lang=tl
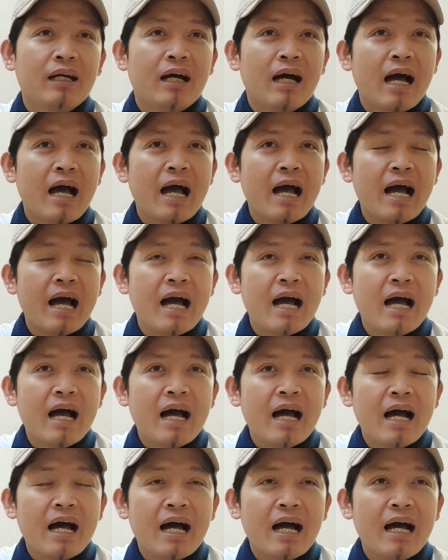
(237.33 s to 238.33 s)
Uh,
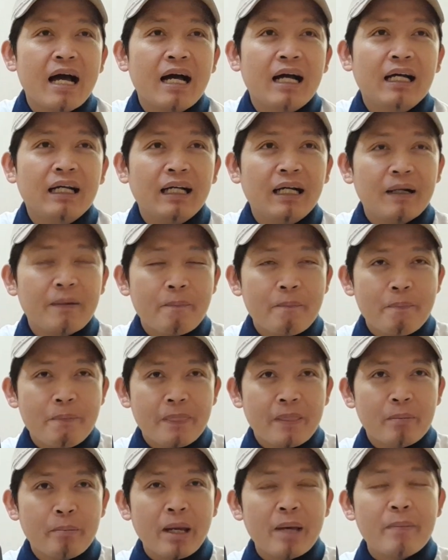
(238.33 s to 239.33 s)
ah,
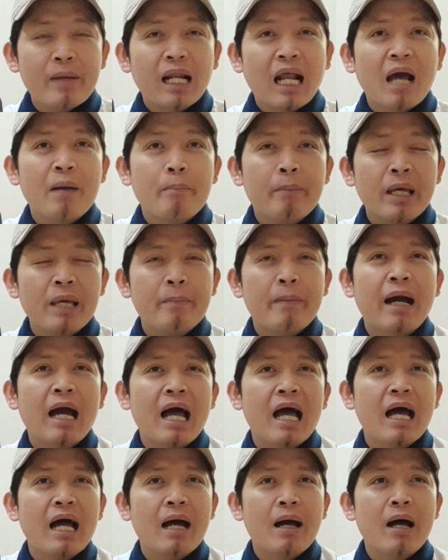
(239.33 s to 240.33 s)
may marang, may mga
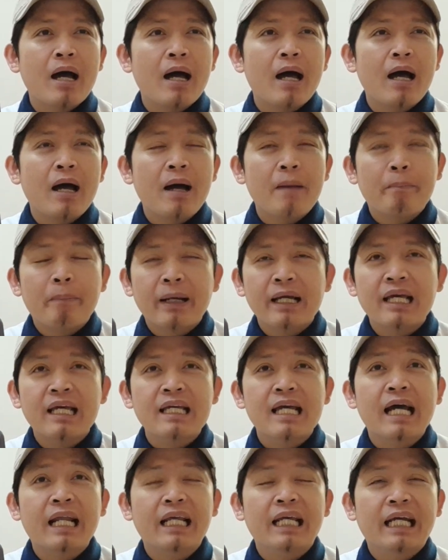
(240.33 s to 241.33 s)

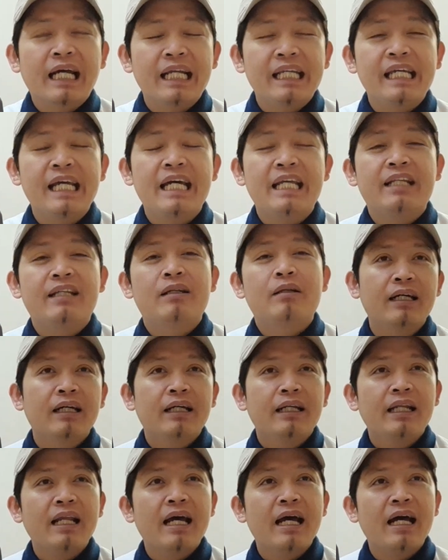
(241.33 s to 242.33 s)
pangyayaring ganyan
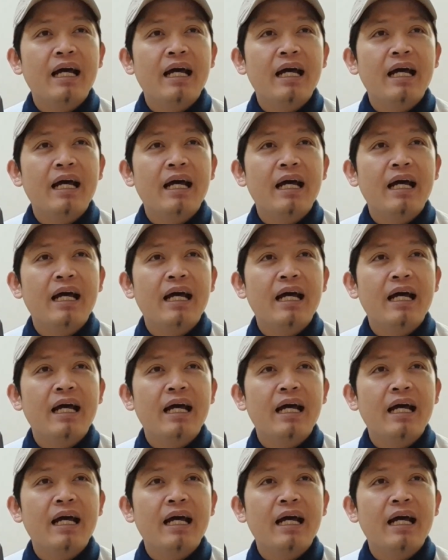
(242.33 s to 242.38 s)
na